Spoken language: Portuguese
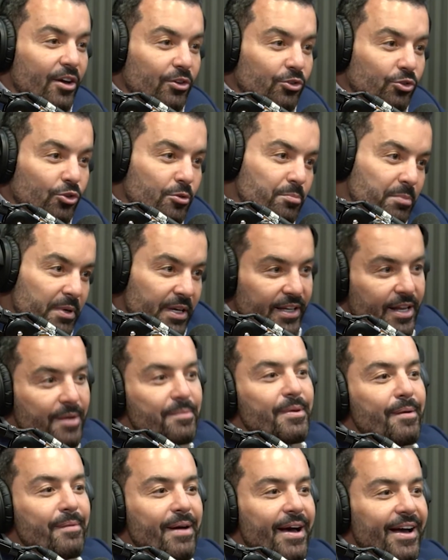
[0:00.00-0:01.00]
aí eu dormia
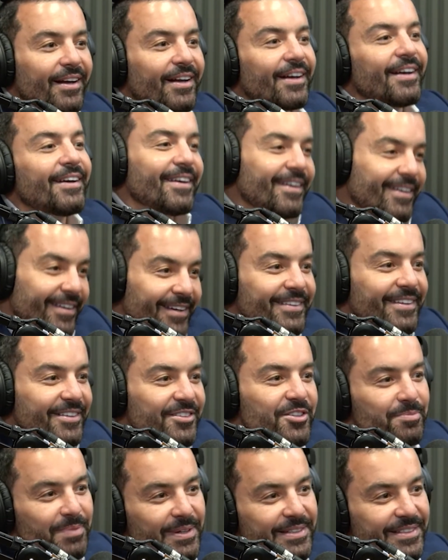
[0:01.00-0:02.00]
na minha maca e
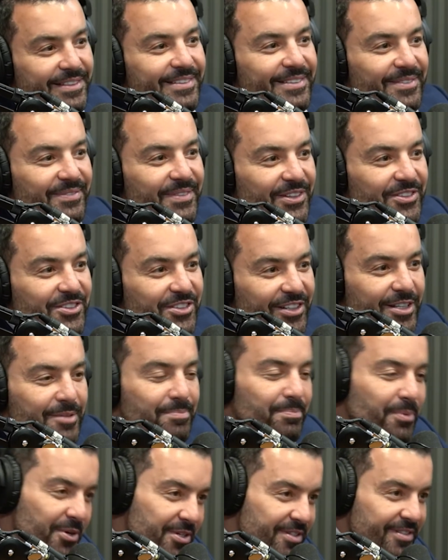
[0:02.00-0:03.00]
atendia o paciente do meio-dia
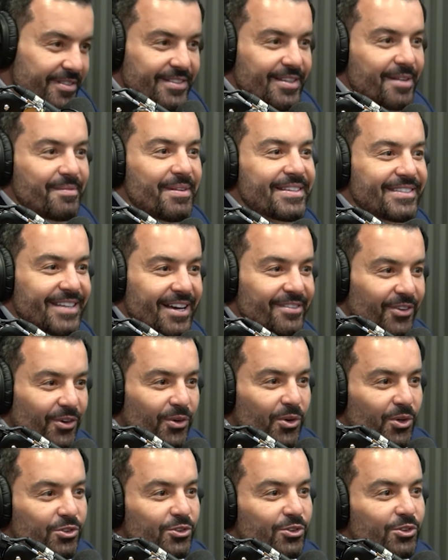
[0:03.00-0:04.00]
depois, desamassava
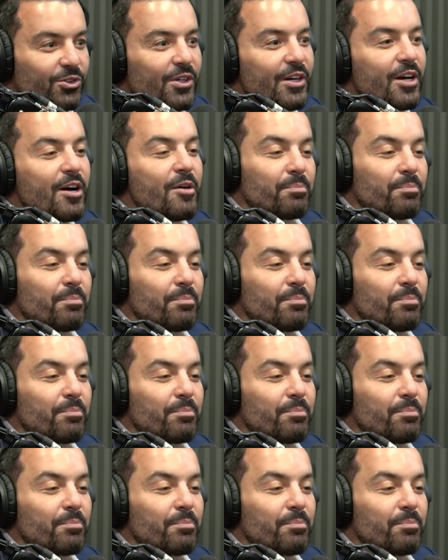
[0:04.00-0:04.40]
o rosto,